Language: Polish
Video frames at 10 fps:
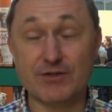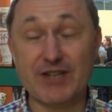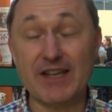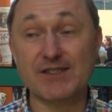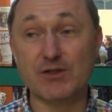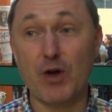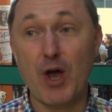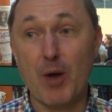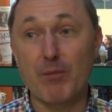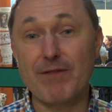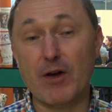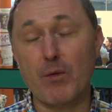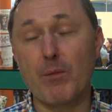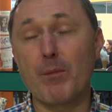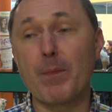często
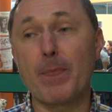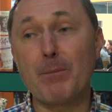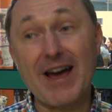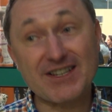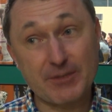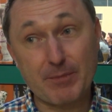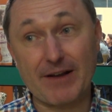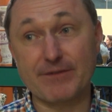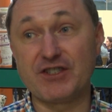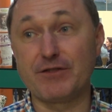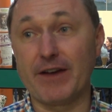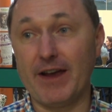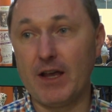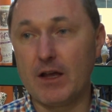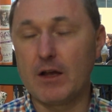bywają bardziej
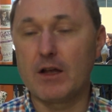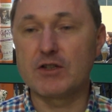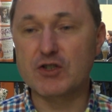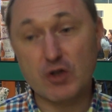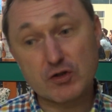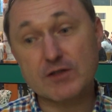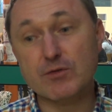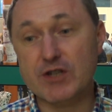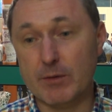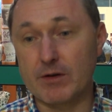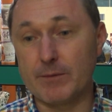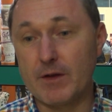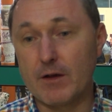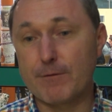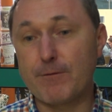prawdziwe niż to, co słyszymy
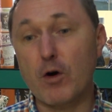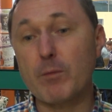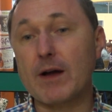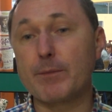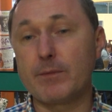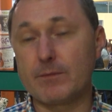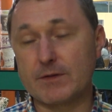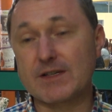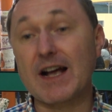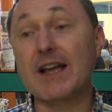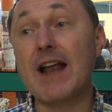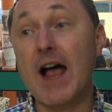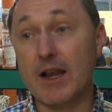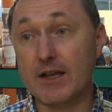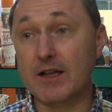w formach
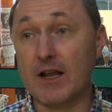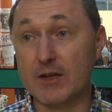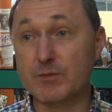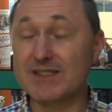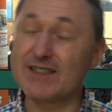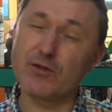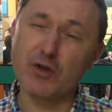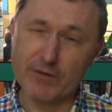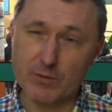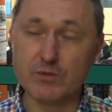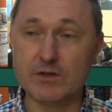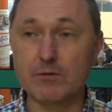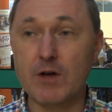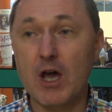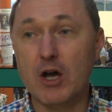sakralnych granych przez zawodowych
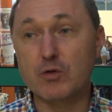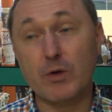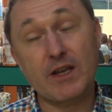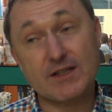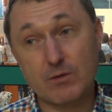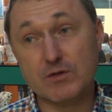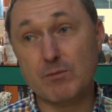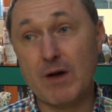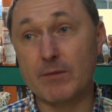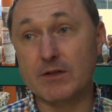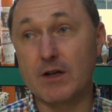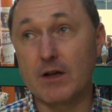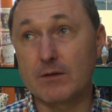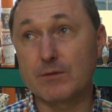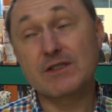muzyków, które nie są osobami,
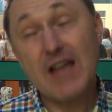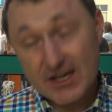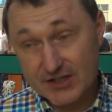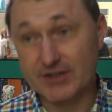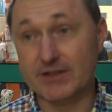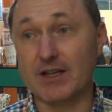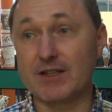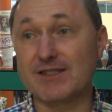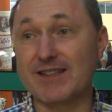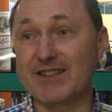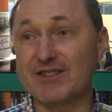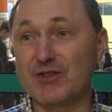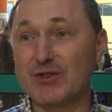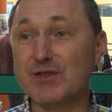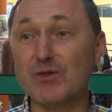zdarza się tak niestety, że
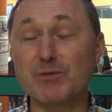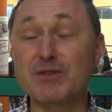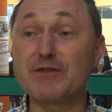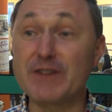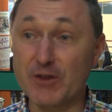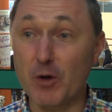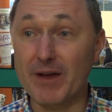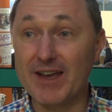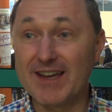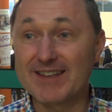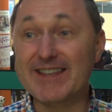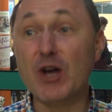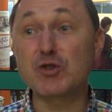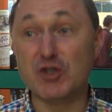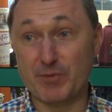to nie są osoby świadome
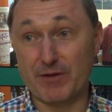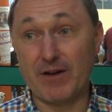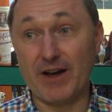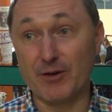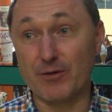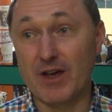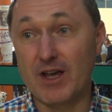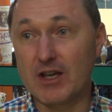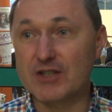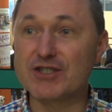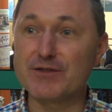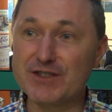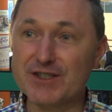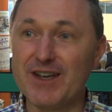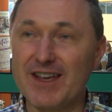tego, co śpiewają. I
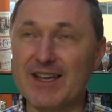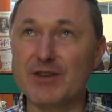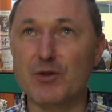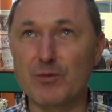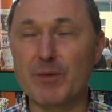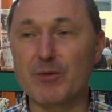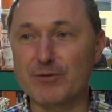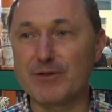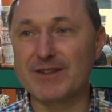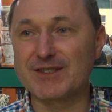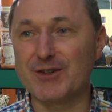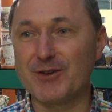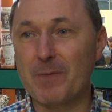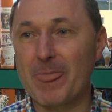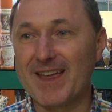rzeczywiście ja to lubię porównywać
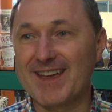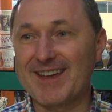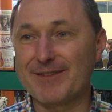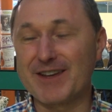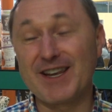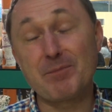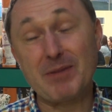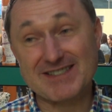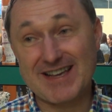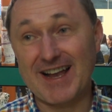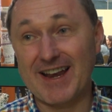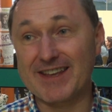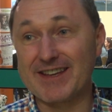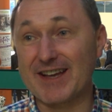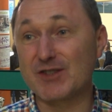do e, Wigilii
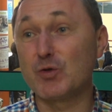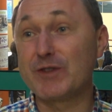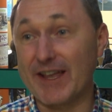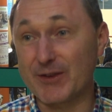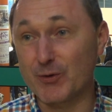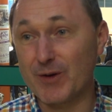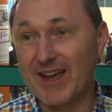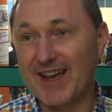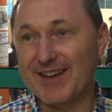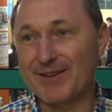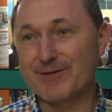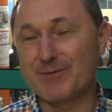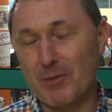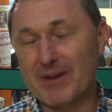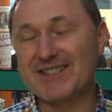Paschalnej i Egzultetu,
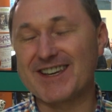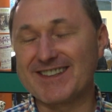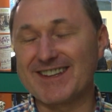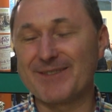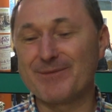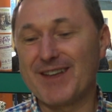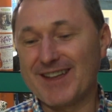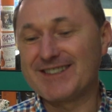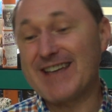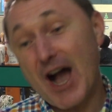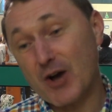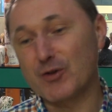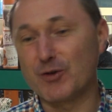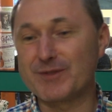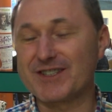w momencie, kiedy
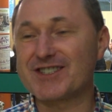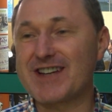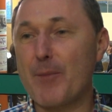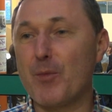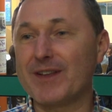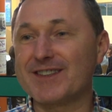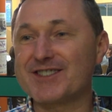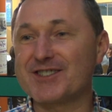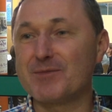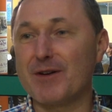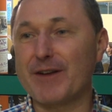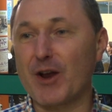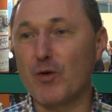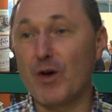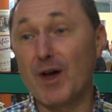diakon lub też kapłan trzyma w
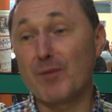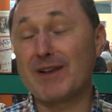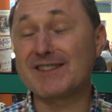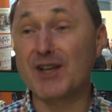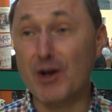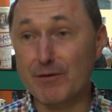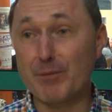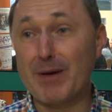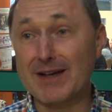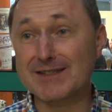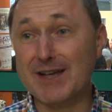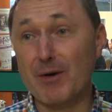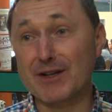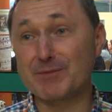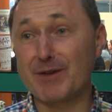ręku plastikowy
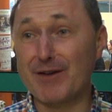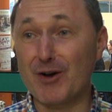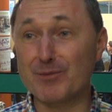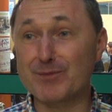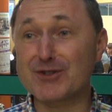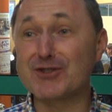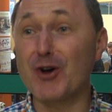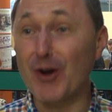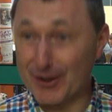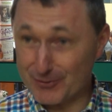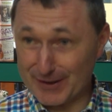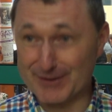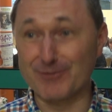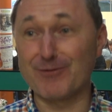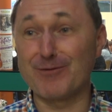paschał, a śpiewa o pszczole, która tą